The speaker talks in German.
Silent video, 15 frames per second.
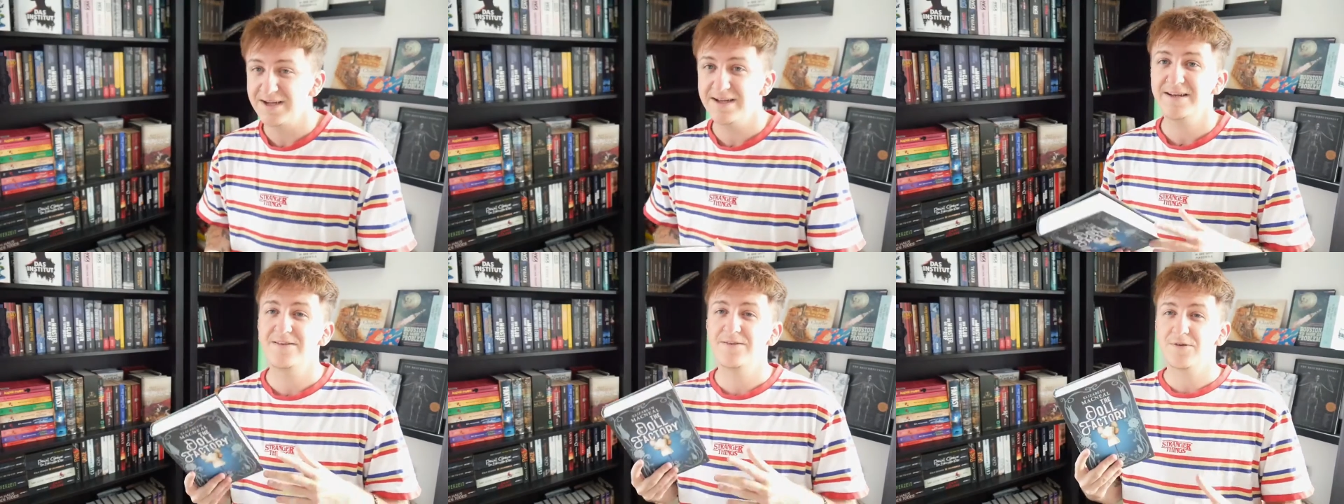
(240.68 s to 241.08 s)

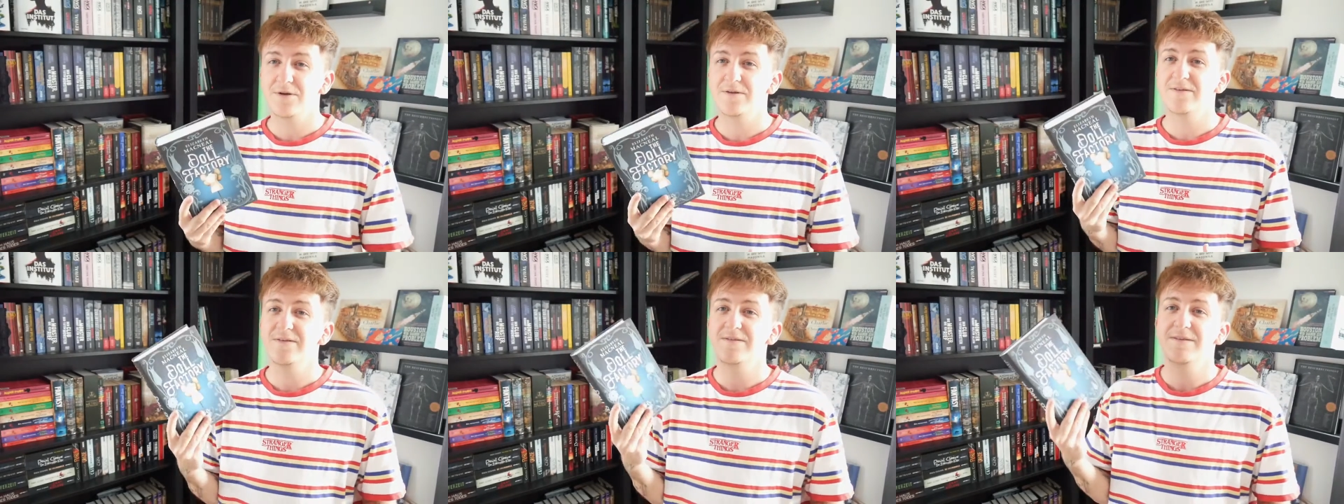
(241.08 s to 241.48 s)
geht. Das
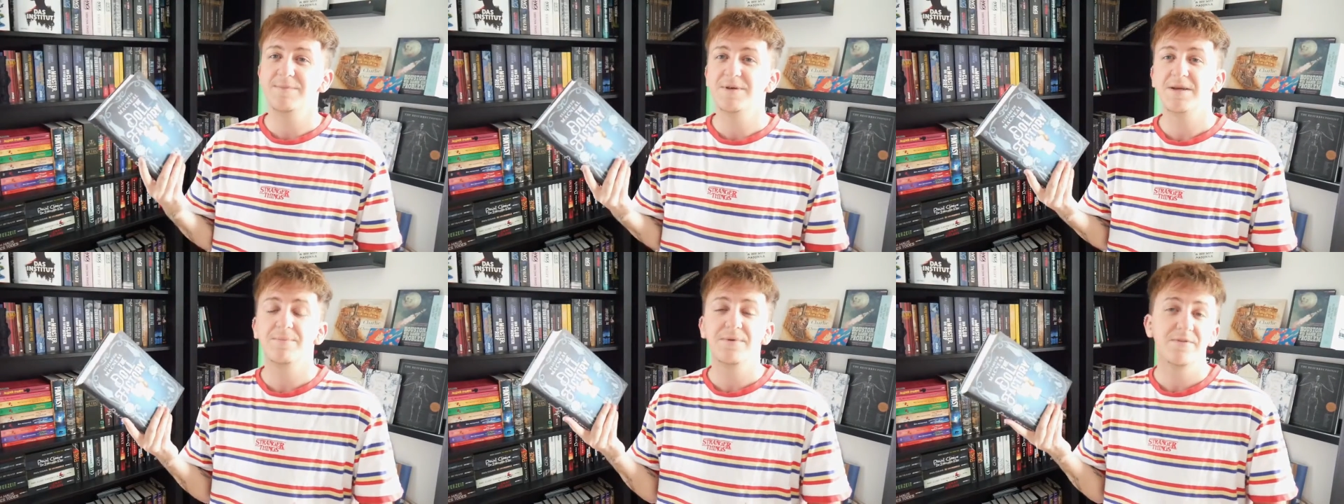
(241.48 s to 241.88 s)
Ganze ist
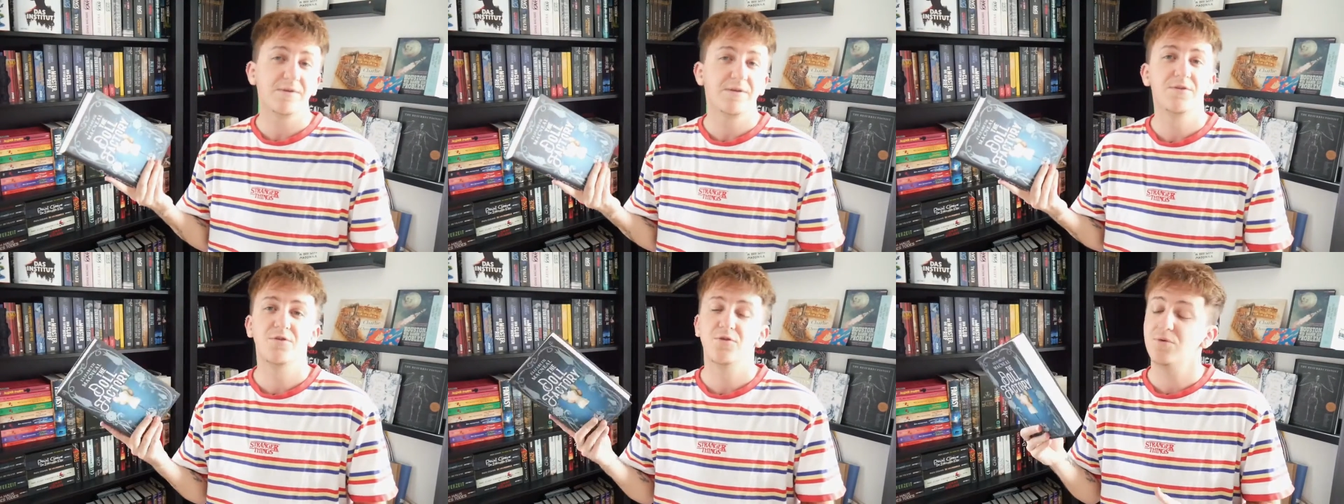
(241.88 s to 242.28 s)
nämlich ein bisschen
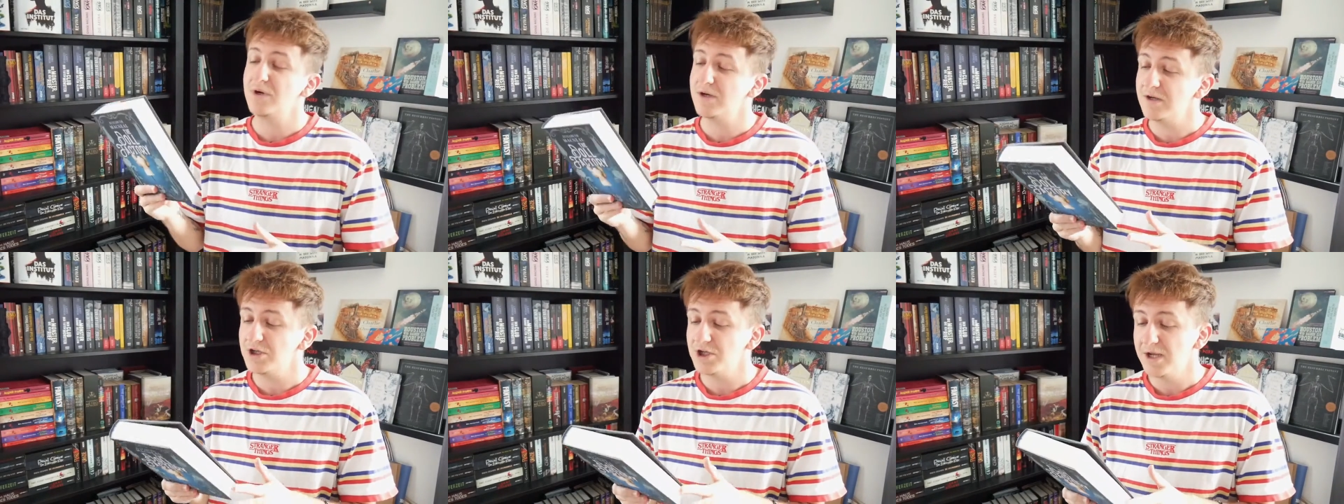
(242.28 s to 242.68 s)

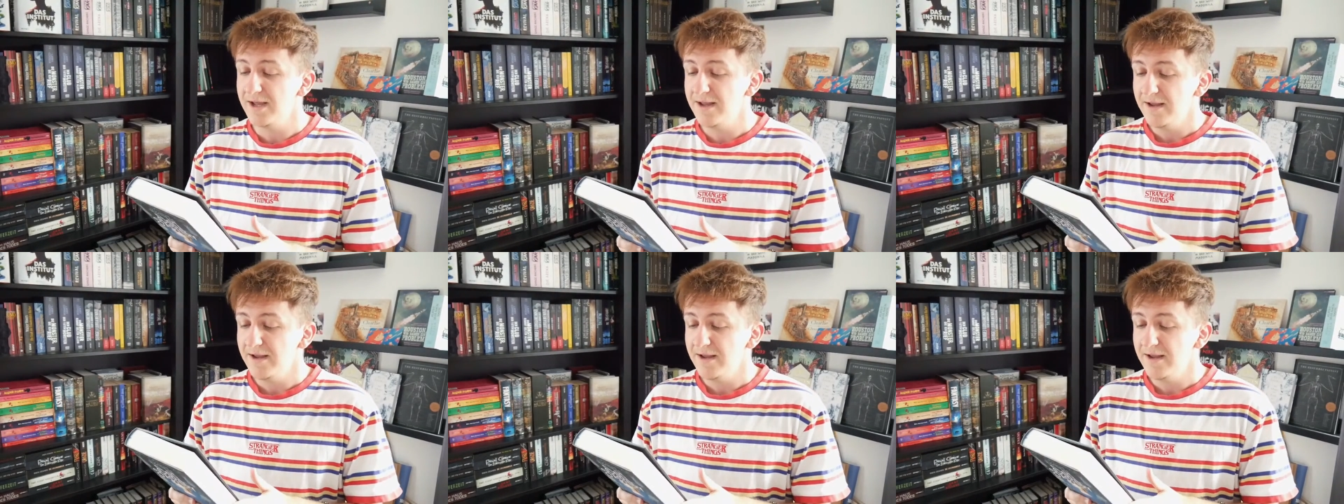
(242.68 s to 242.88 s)
historisch.